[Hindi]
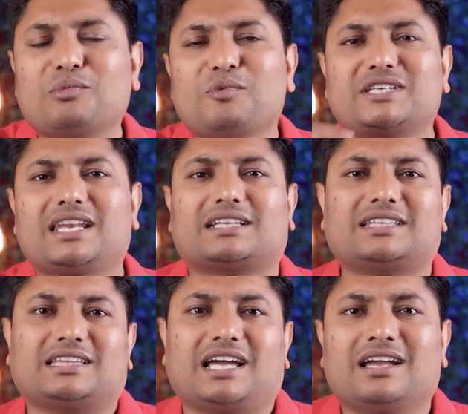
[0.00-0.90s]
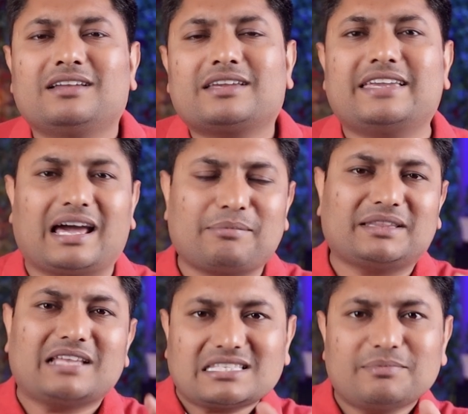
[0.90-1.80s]
तो मुझे लगता था कि यार
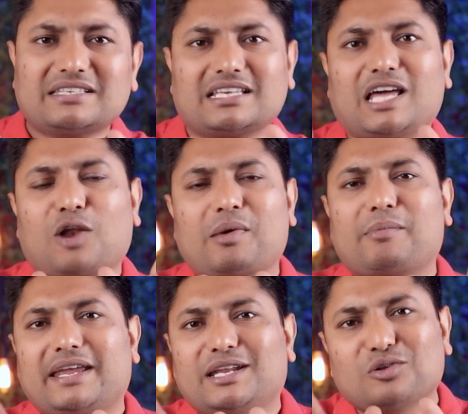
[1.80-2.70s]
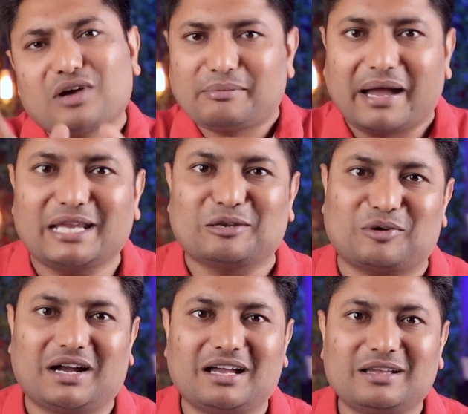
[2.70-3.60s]
मैं दस बीस हज़ार रुपये महीने तो कमा ही
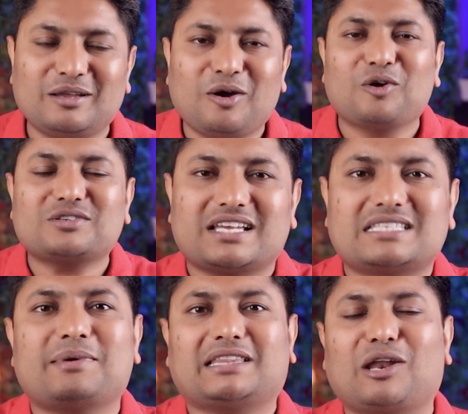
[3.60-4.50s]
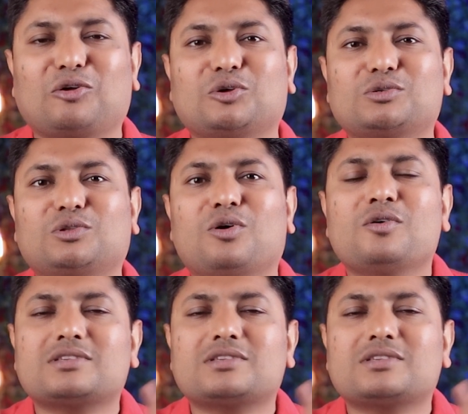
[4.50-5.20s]
लूँगा और सच बता रहा हूँ दोस्तों